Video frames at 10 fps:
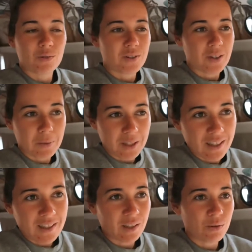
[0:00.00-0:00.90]
rencontres, de
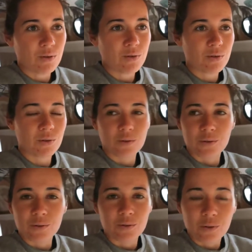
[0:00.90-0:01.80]
s'imprégner de ces
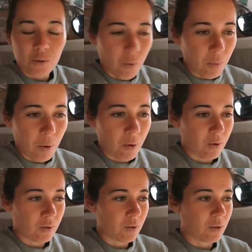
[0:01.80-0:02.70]
cultures, de,
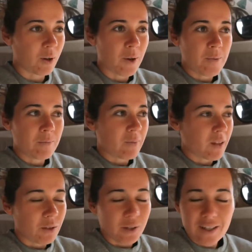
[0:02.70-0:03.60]
comprendre,
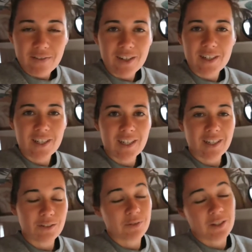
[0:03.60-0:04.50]
de,
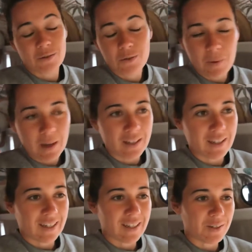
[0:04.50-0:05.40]
réfléchir. Je trouve ça super